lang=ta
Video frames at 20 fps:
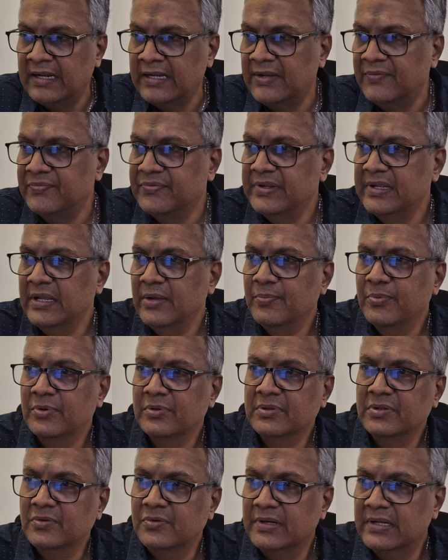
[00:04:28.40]
நிஃப்டியை
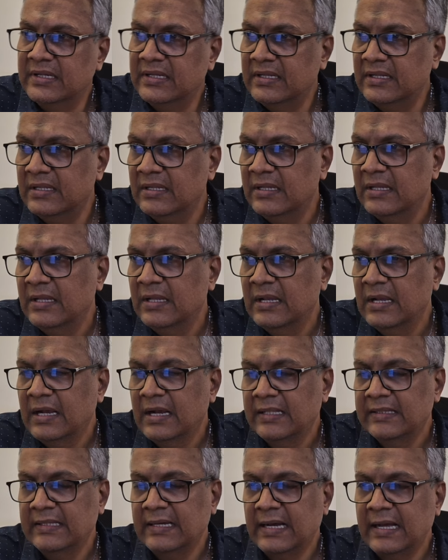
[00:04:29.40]
பொறுத்தவரை
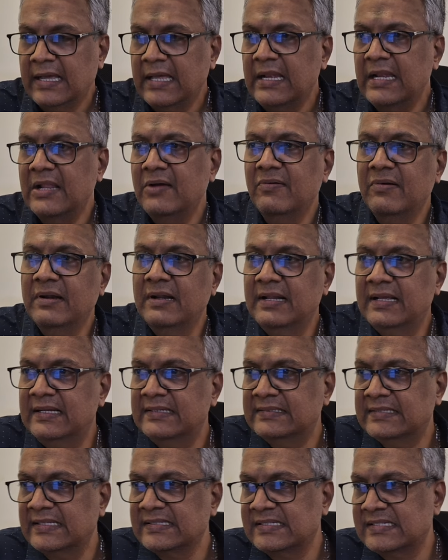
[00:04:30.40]
அந்த ஹையர்
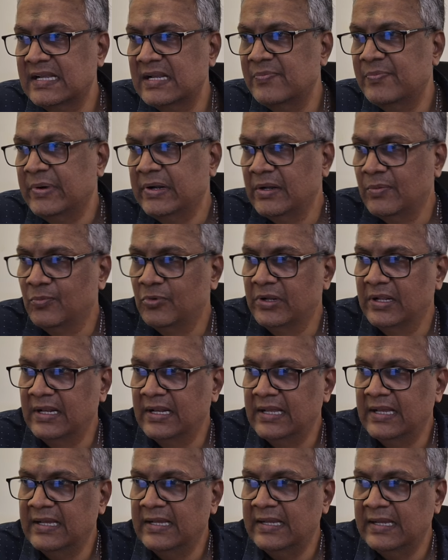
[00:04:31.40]
லெவலில் சஸ்டெயின் பண்ண
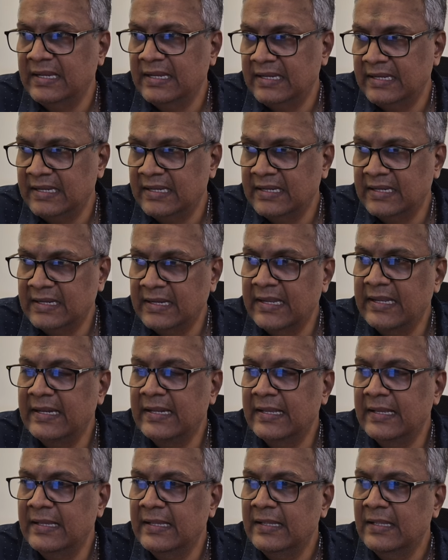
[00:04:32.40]
முடியல இங்கே
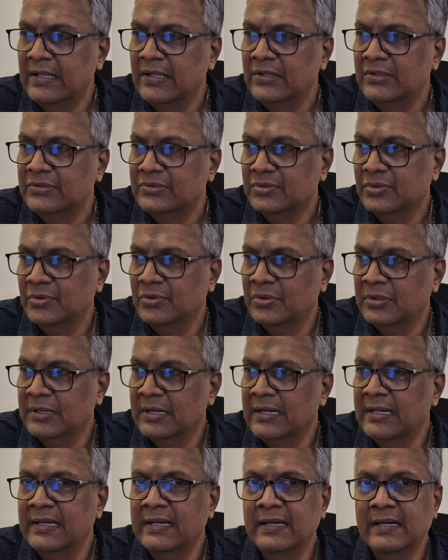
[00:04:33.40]
கெயினை ஸோ
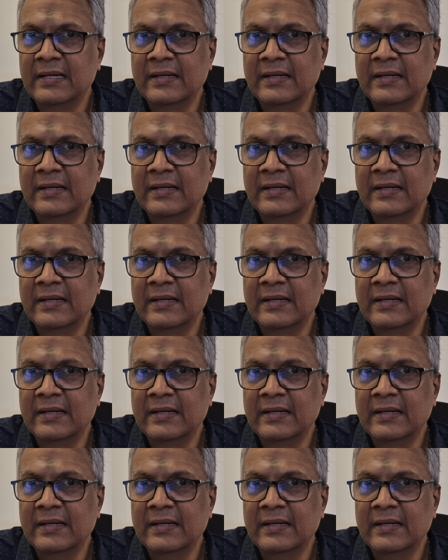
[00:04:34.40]
அதனால்